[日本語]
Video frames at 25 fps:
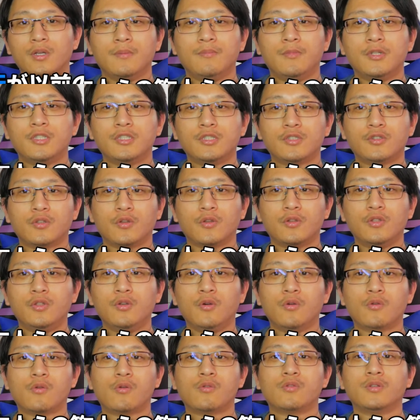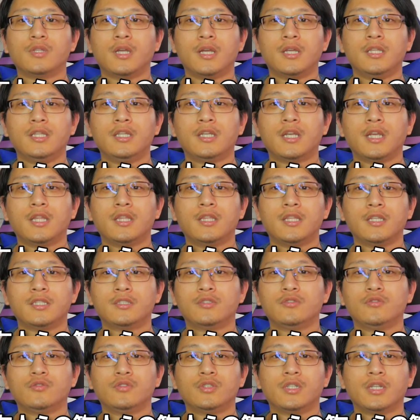別にその日本国内に限定
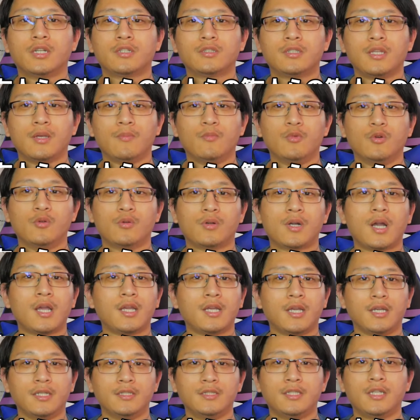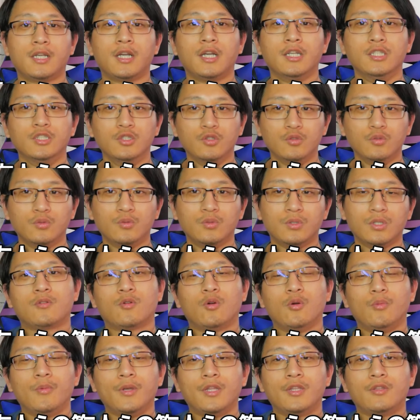するんじゃなくて、もう海外、世界中、
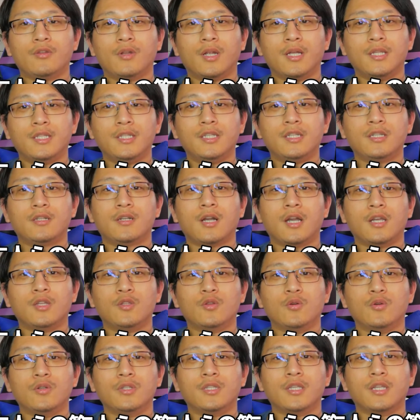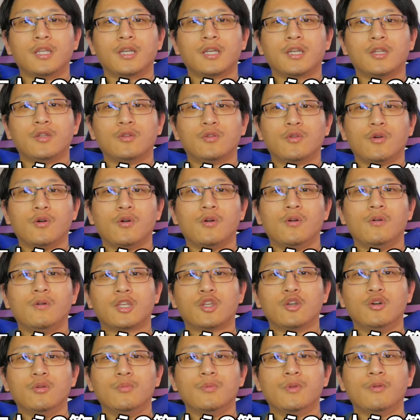コメント欄に回答をいただけると
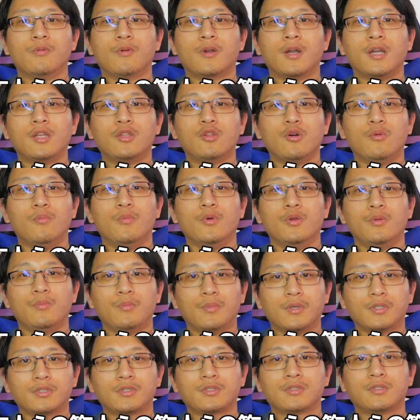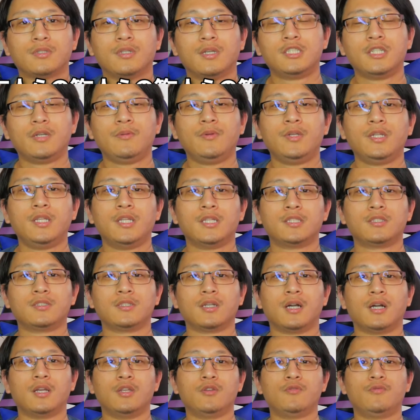興味深いと思います。ちなみにです
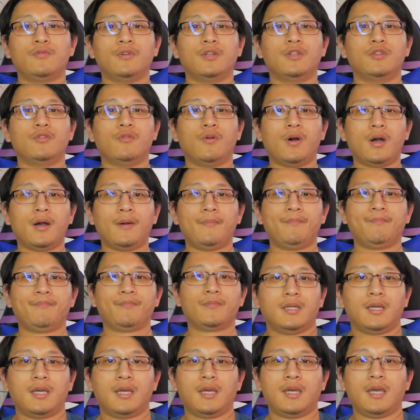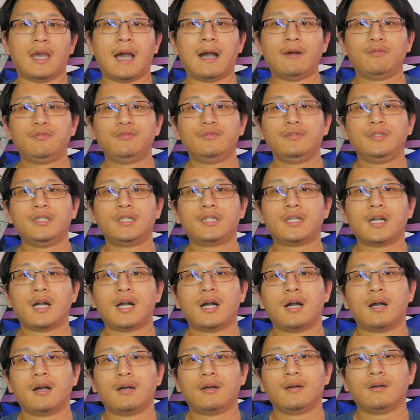が、ユッフェルドは、えー、
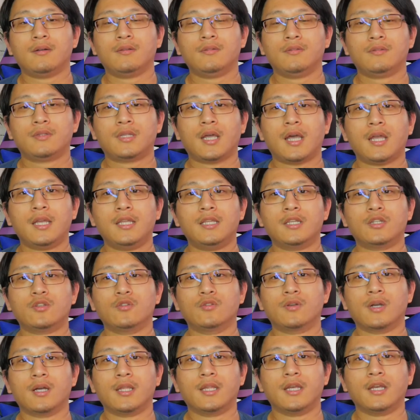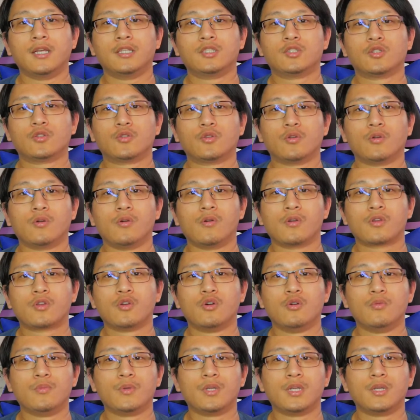アフリカ大陸がね、ちょっと
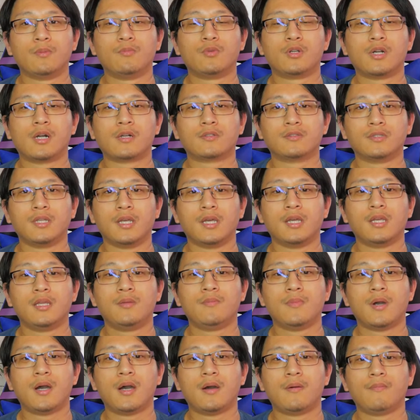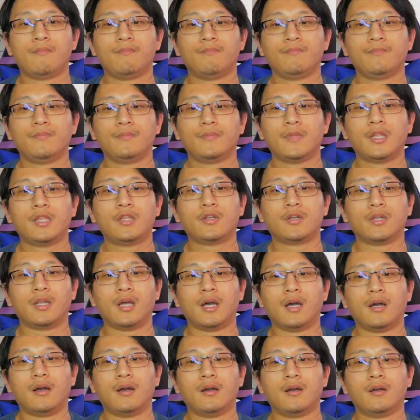興味深くて、今、なんていうか
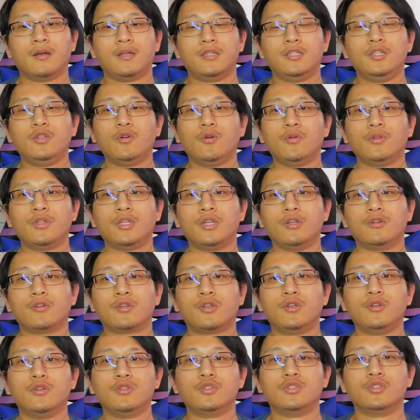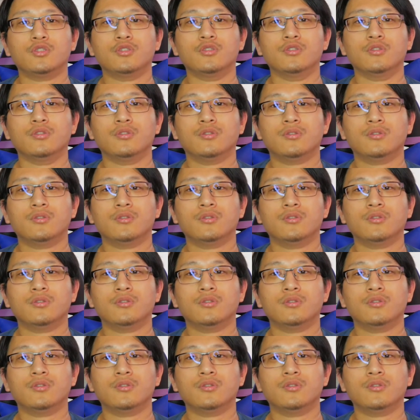な、日本でいう九州